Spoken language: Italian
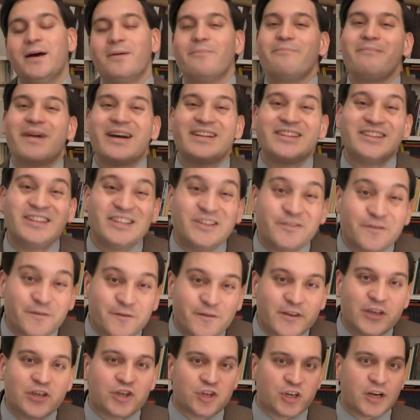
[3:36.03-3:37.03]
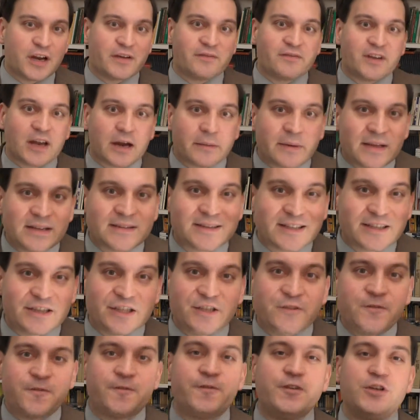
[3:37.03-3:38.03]
ma è difficile, è veramente
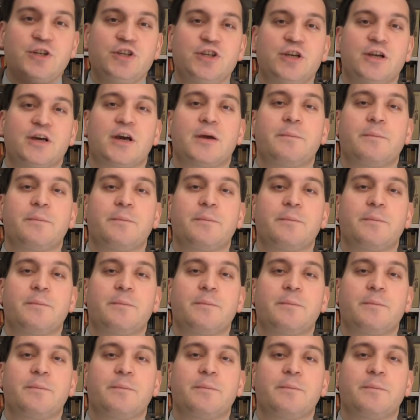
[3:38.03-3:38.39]
difficile